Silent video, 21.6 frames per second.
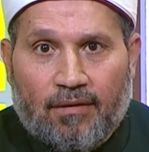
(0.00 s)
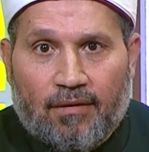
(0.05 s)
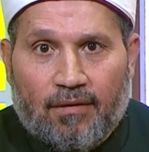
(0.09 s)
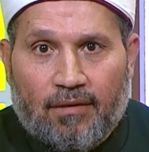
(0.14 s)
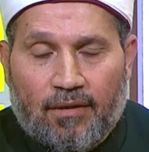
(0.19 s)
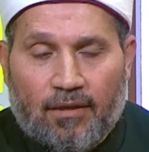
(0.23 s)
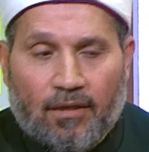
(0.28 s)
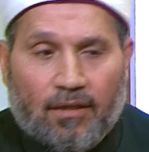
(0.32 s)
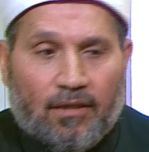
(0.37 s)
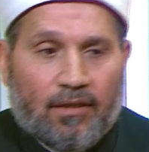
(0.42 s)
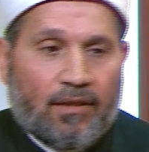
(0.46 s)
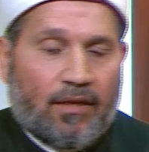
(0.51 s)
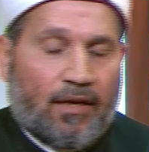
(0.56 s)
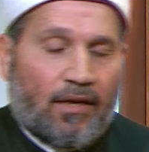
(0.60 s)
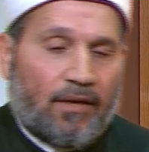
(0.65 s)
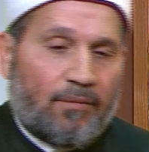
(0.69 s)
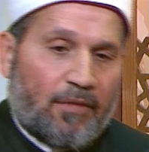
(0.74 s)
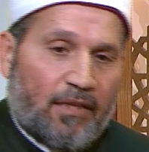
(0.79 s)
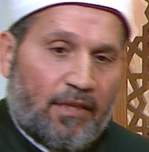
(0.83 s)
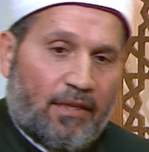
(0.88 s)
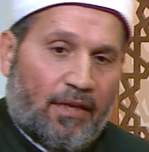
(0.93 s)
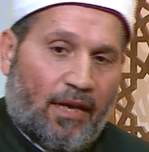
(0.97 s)

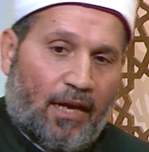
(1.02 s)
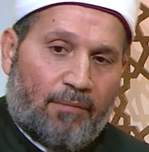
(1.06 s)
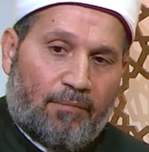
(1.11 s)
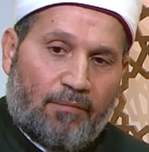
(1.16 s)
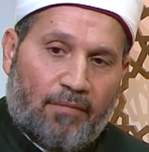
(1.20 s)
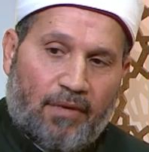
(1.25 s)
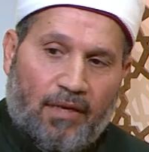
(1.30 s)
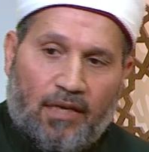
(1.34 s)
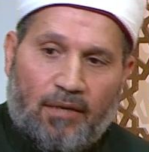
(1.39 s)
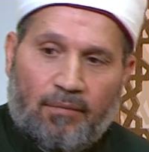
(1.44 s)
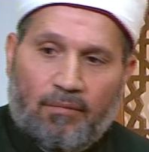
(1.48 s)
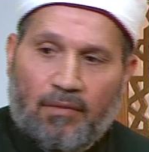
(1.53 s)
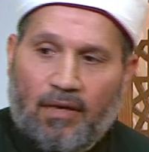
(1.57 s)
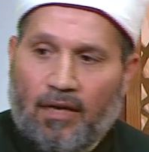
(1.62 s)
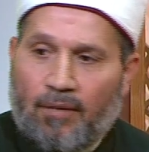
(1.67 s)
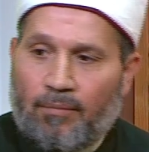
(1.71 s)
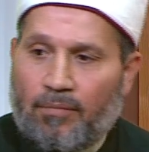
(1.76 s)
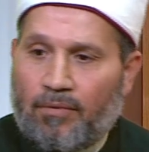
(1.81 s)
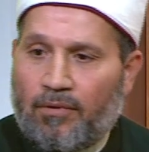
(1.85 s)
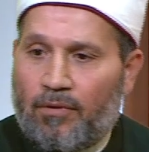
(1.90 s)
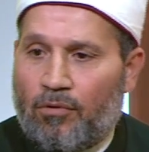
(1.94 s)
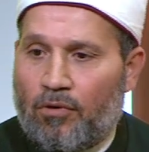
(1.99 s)
يطلع من الحمام
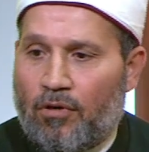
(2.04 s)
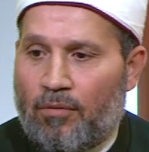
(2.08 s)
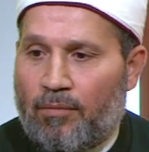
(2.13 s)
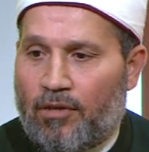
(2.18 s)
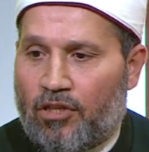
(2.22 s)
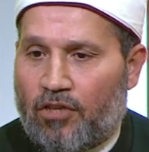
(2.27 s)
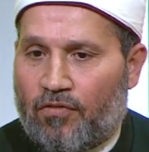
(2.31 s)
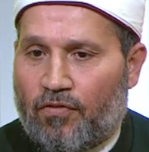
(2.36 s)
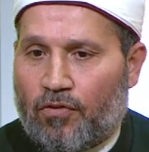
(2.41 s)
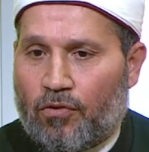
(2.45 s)
قبل وهو ماشي